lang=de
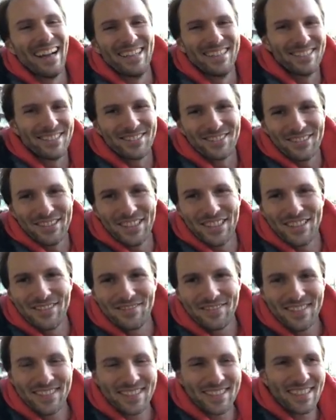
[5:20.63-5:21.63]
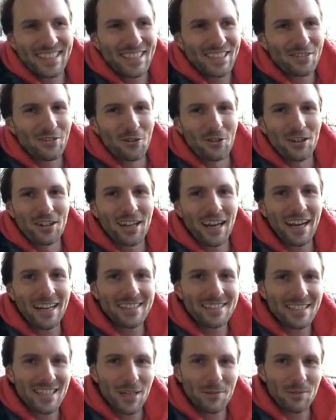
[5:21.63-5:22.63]
also so tief wie es geht, ohne eine
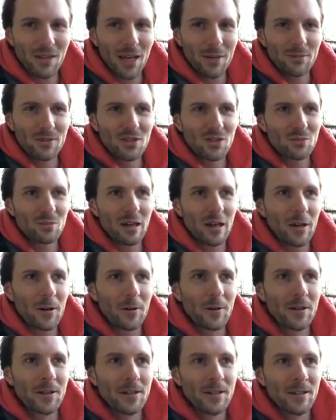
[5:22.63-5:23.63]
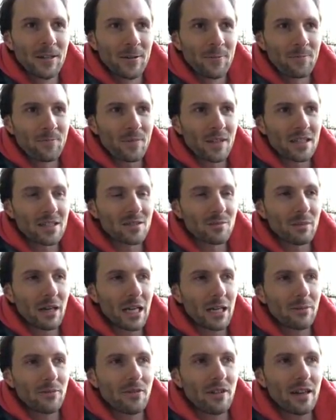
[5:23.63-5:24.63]
Einzelabnahme zu machen. Ist in
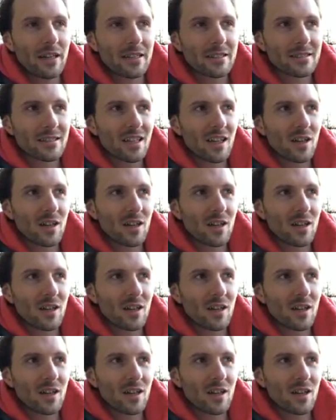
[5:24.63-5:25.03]
meinem Fall jetzt